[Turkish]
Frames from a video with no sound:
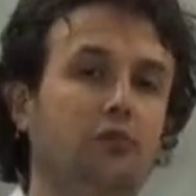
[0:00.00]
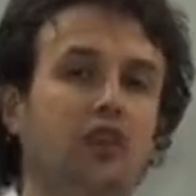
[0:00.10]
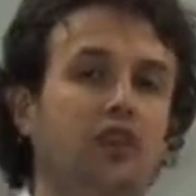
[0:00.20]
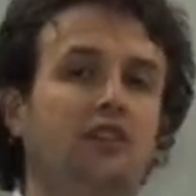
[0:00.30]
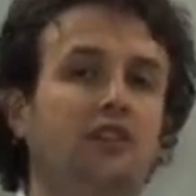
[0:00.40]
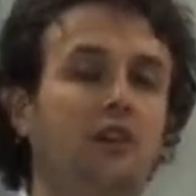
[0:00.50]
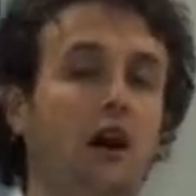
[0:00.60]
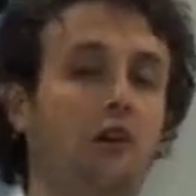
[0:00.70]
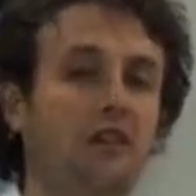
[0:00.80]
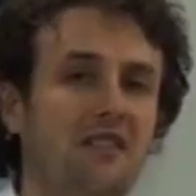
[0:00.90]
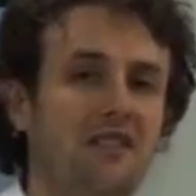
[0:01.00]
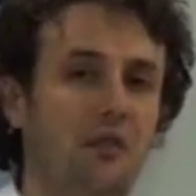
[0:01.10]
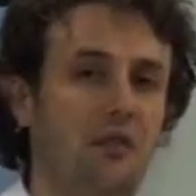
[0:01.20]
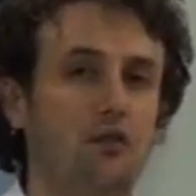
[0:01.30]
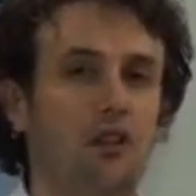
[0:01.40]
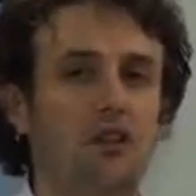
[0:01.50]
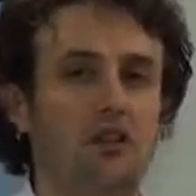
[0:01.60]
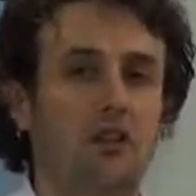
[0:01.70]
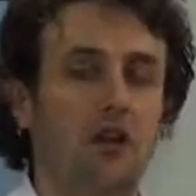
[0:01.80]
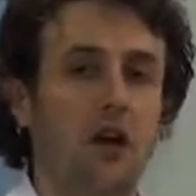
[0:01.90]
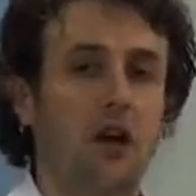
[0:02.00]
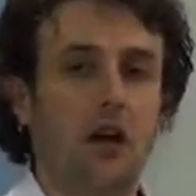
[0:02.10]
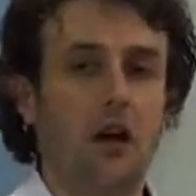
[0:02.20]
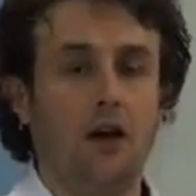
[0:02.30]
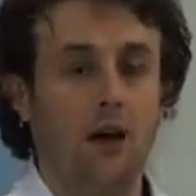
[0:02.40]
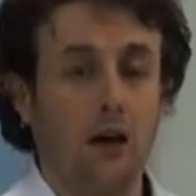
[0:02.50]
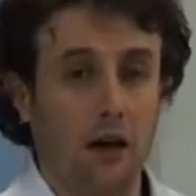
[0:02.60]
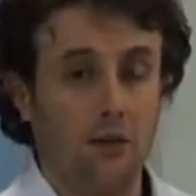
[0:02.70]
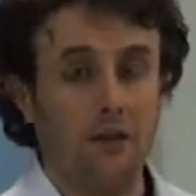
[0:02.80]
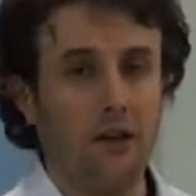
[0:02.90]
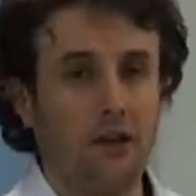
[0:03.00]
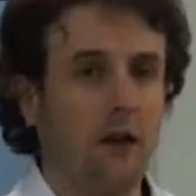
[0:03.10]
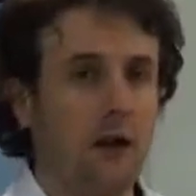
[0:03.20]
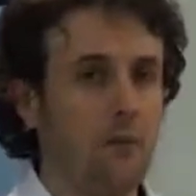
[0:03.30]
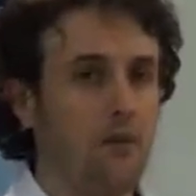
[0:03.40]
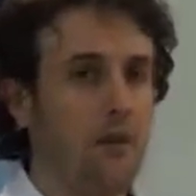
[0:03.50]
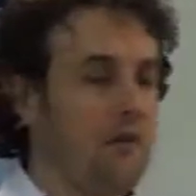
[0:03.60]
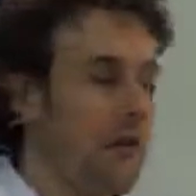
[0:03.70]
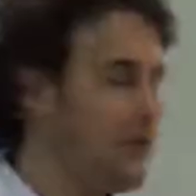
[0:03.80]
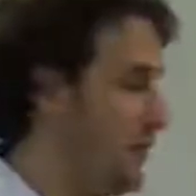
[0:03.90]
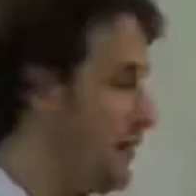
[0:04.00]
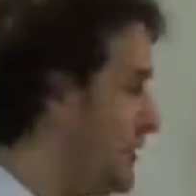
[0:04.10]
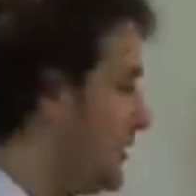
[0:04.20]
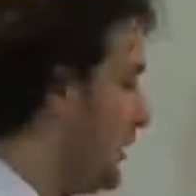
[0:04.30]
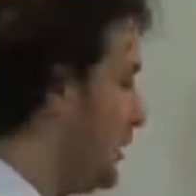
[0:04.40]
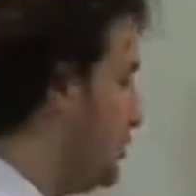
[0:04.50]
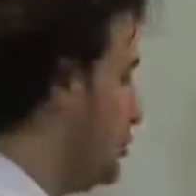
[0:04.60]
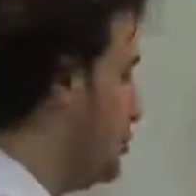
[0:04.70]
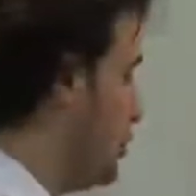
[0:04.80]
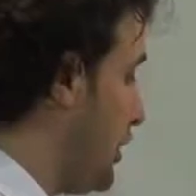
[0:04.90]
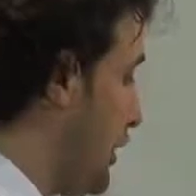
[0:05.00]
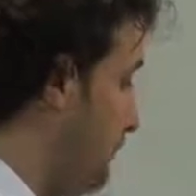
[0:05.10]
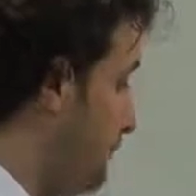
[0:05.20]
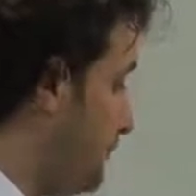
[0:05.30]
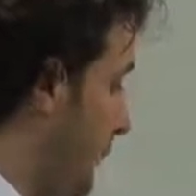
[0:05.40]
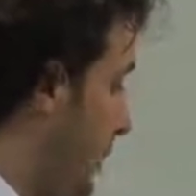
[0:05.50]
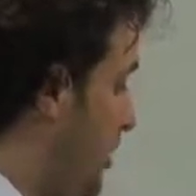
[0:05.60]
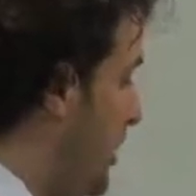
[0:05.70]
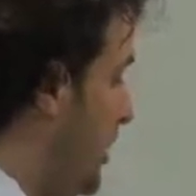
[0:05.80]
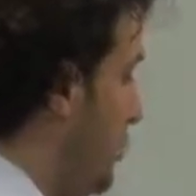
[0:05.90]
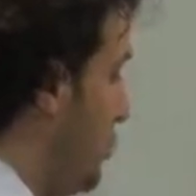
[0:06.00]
kuzeydeki Avrasya ve güneydeki Afrika ve Arap levhasının arasında kalan Türkiye iki